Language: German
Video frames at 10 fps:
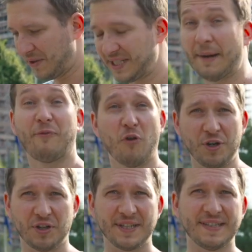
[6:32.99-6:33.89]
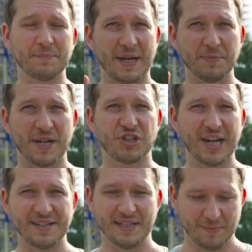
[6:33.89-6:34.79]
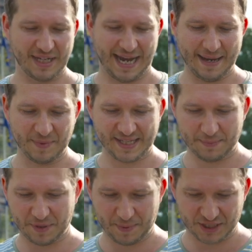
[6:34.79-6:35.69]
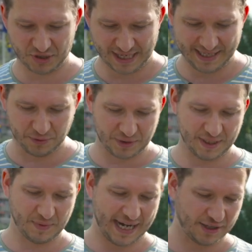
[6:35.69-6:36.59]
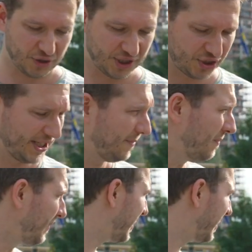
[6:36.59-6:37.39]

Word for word: Und ich habe vorhin noch gesagt, manchmal chatten die mit einem. Jetzt hat mir praktisch das Lego-Team direkt schon geschrieben,